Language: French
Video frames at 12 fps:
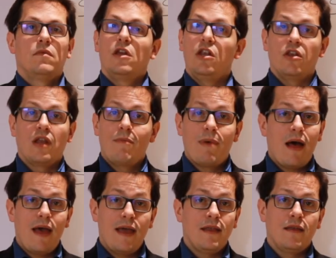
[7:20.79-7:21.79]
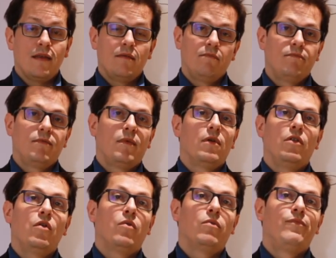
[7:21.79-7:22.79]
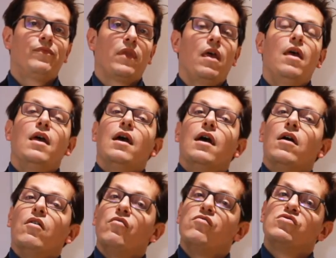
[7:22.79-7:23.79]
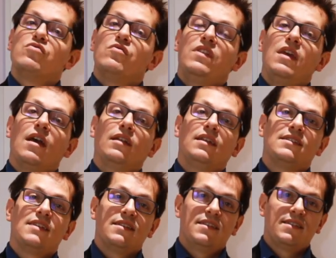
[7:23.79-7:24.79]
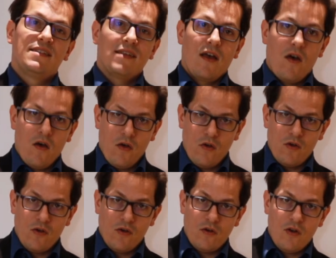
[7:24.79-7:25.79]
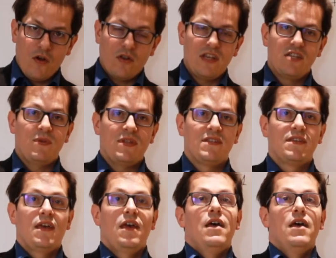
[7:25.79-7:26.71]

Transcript: Il n'y en a pas n, non. Vous vous souvenez hein, des indices euh, lors des suites.